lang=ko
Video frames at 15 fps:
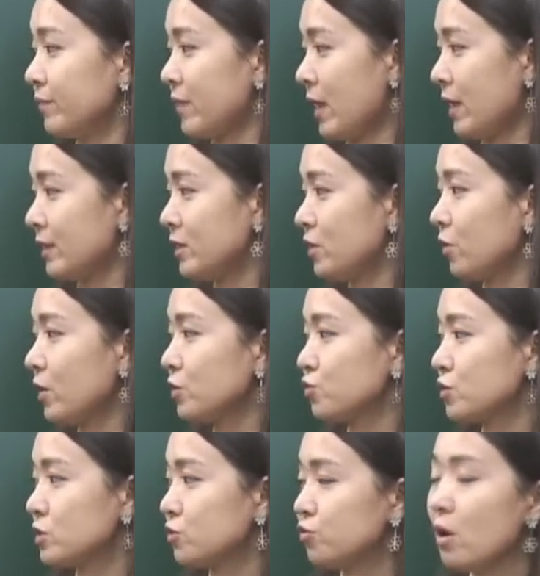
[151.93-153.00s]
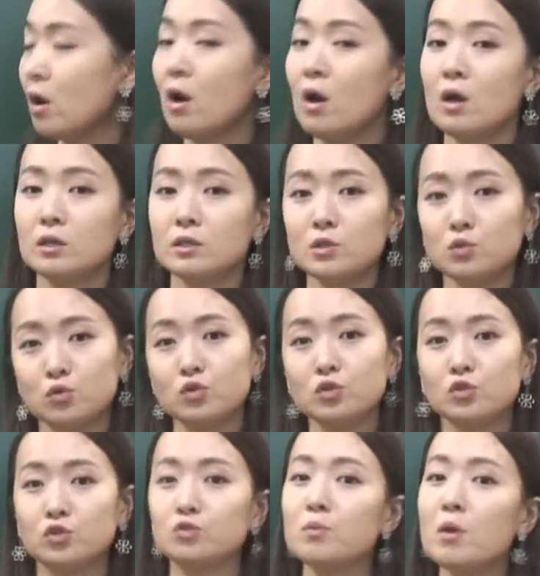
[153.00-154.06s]
네, 기억해 주시고요.
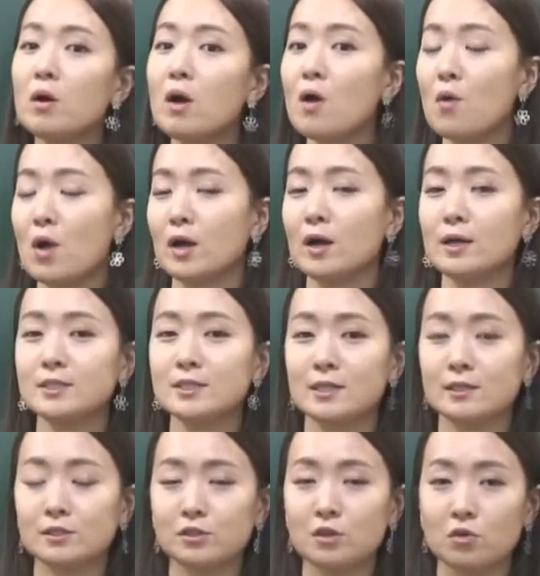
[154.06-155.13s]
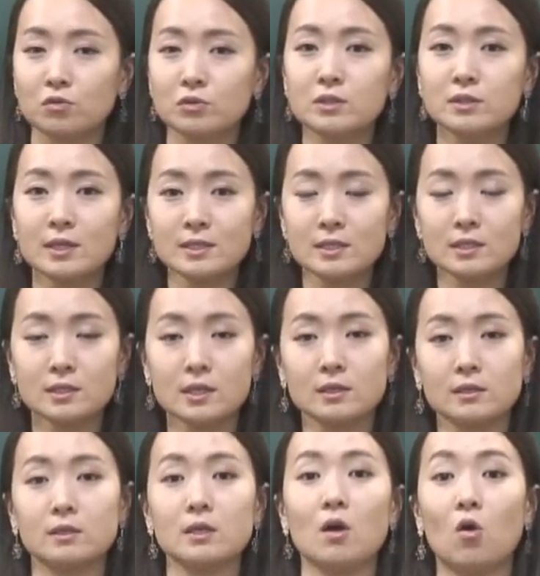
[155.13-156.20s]
그리고 유명한 관광지 같은 경우는
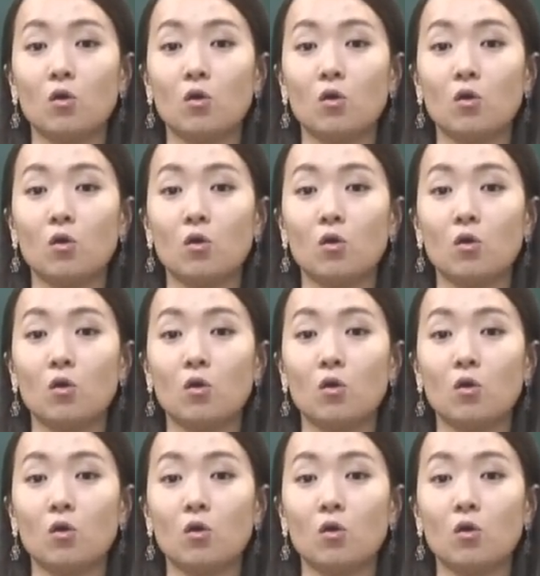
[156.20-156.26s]
택시기사들이